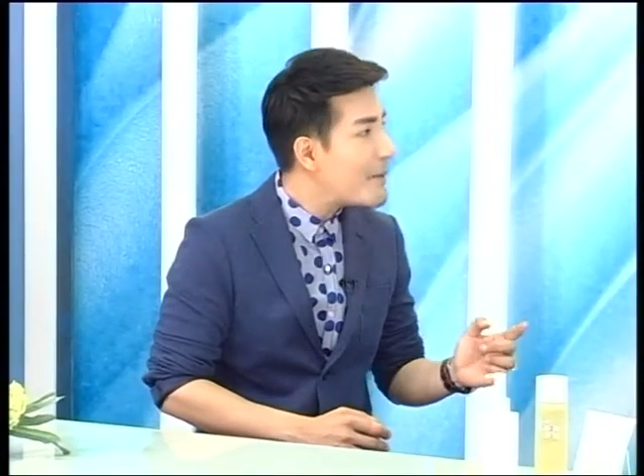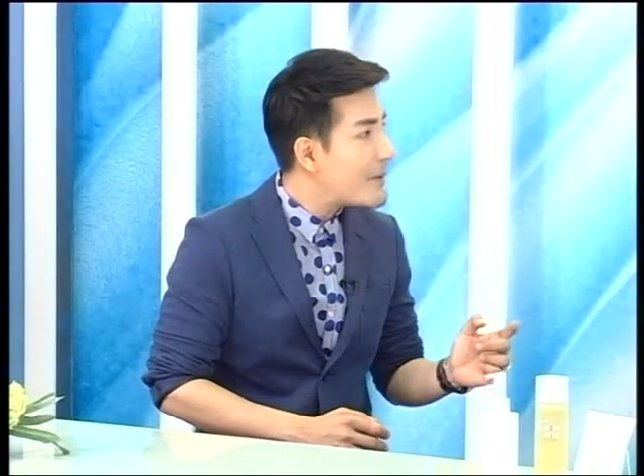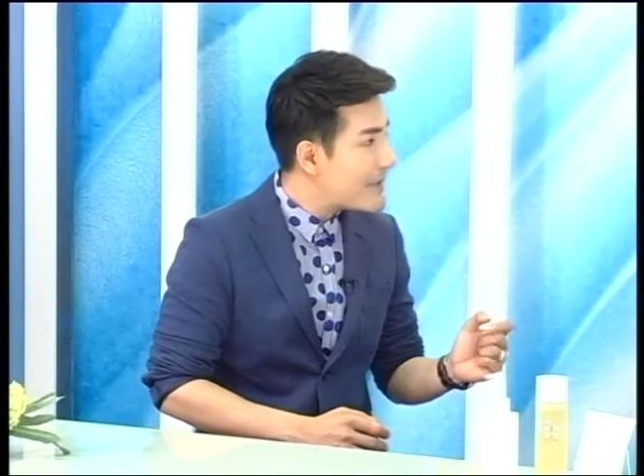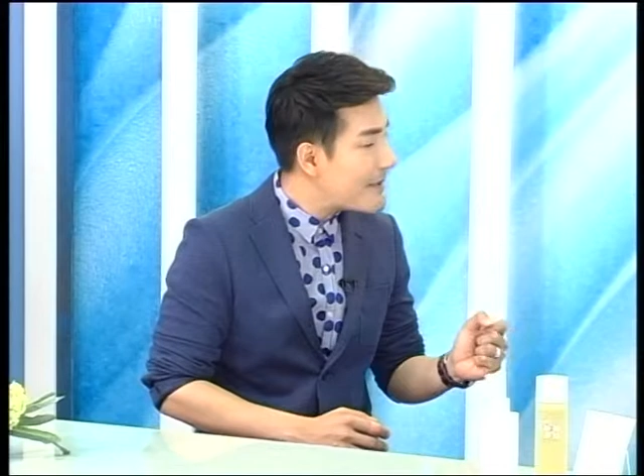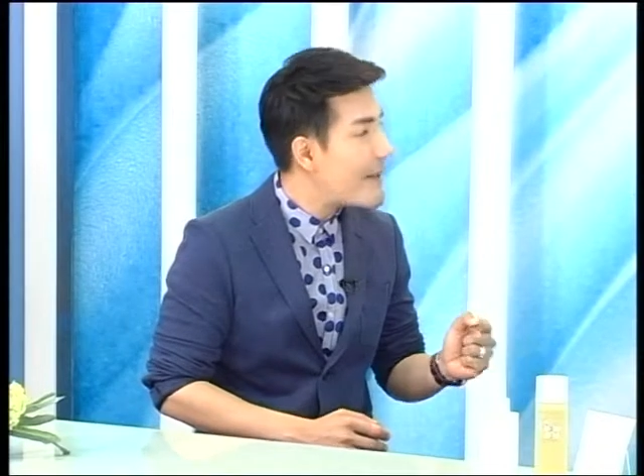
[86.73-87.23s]
ผ
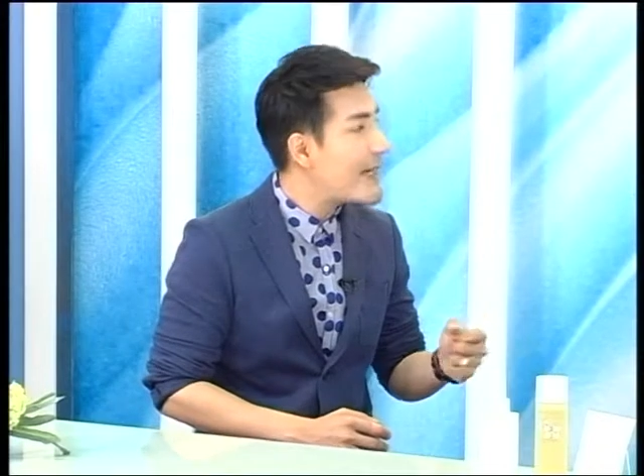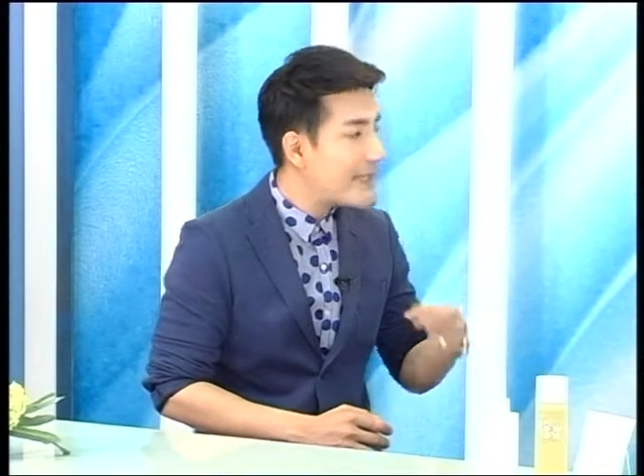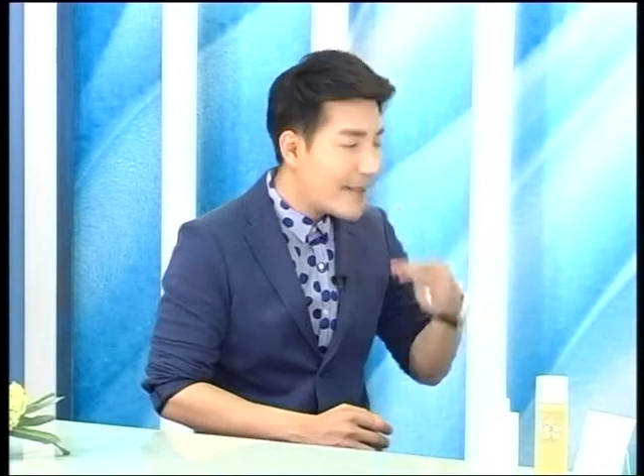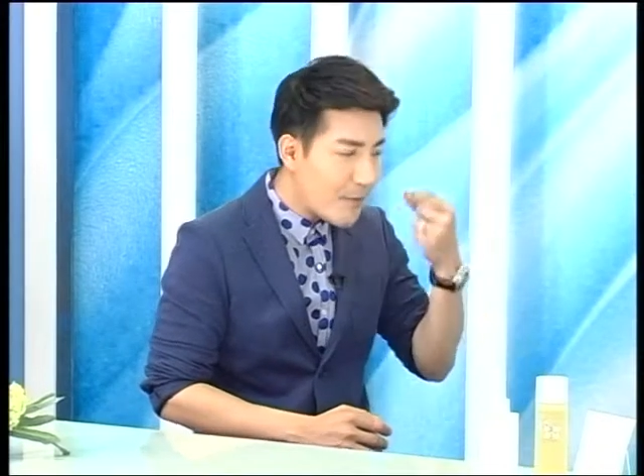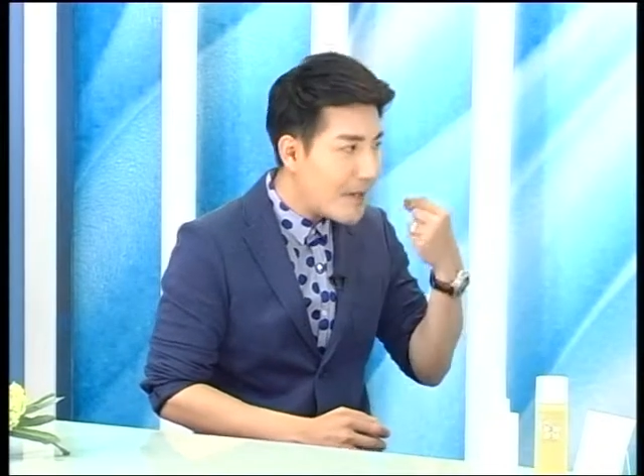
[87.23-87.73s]
ลิตภัณฑ์
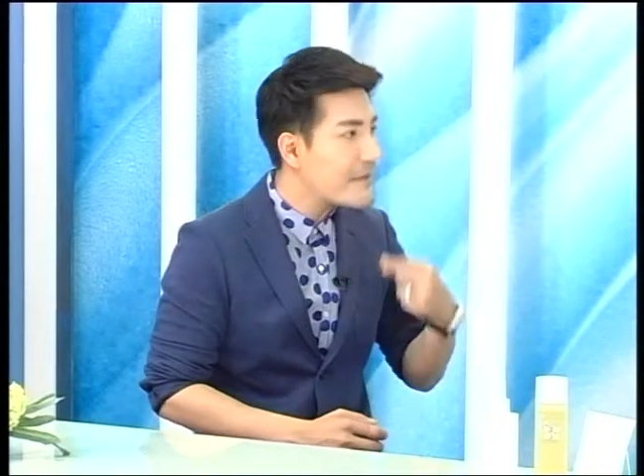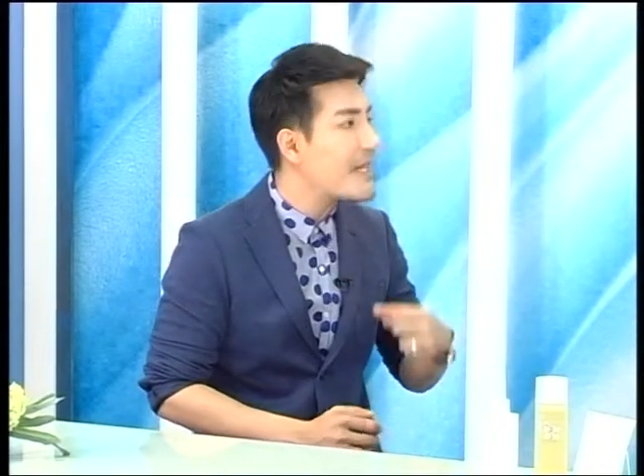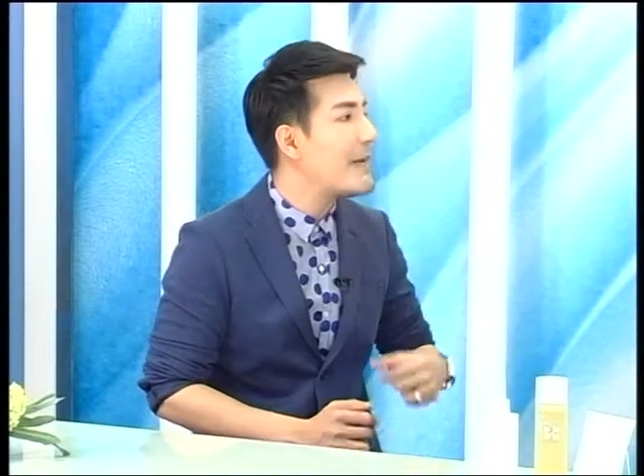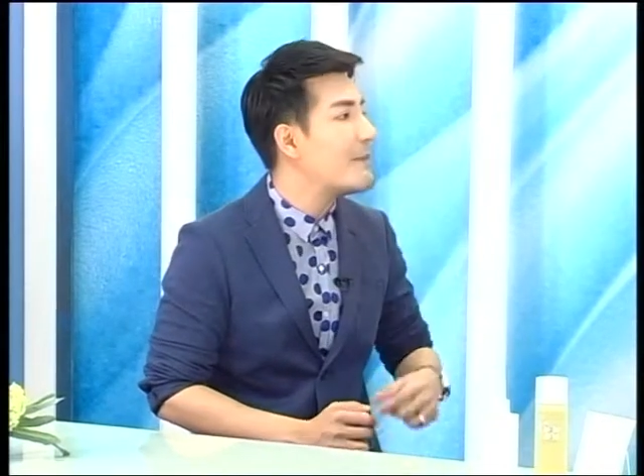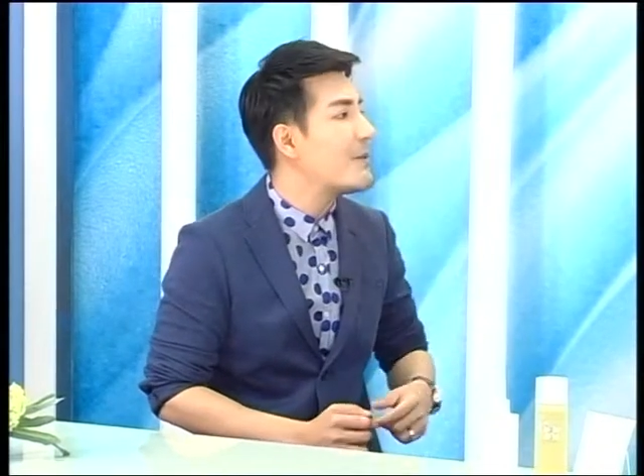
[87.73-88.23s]
ทำความสะ
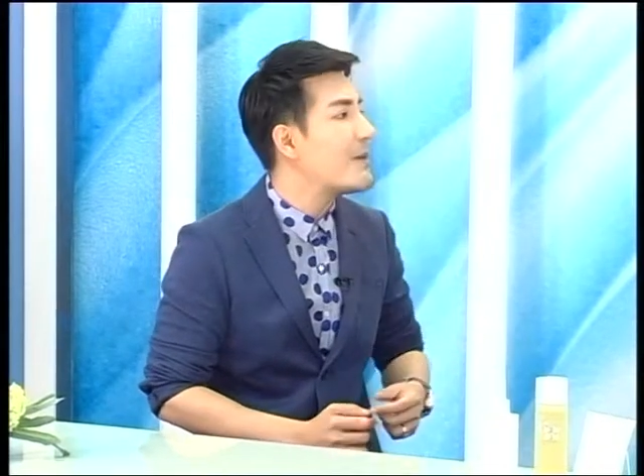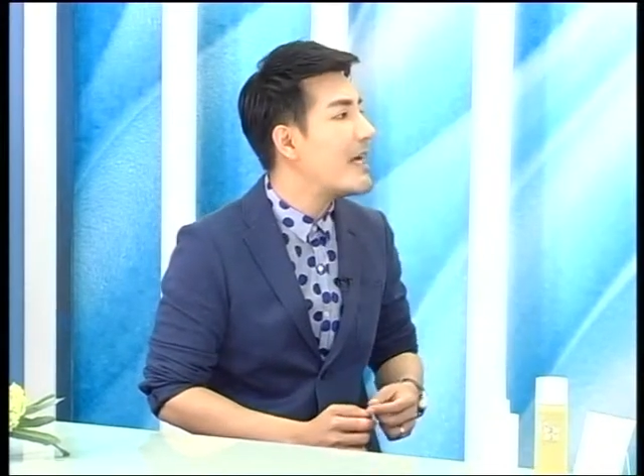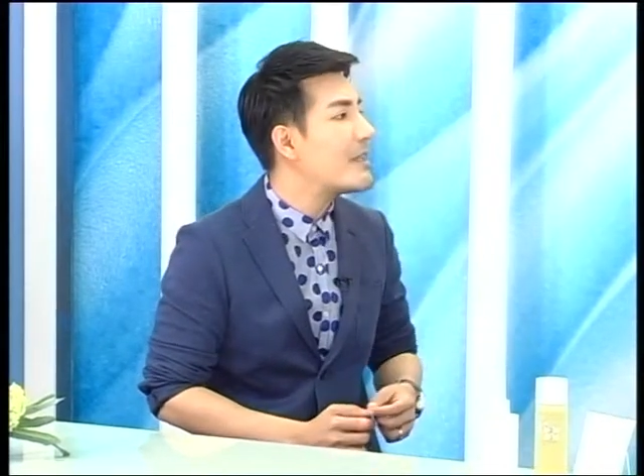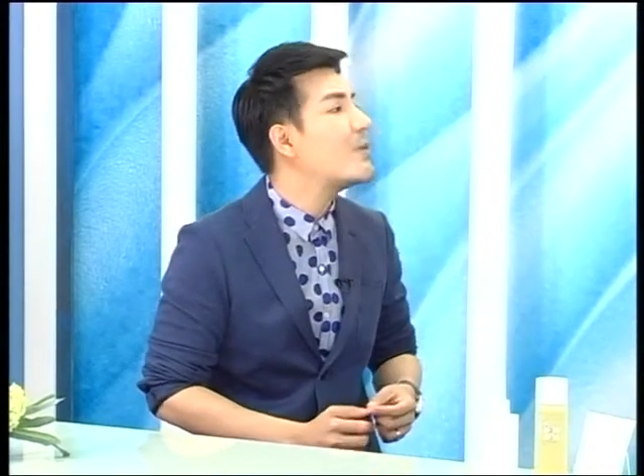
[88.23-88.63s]
อาดผิวหน้า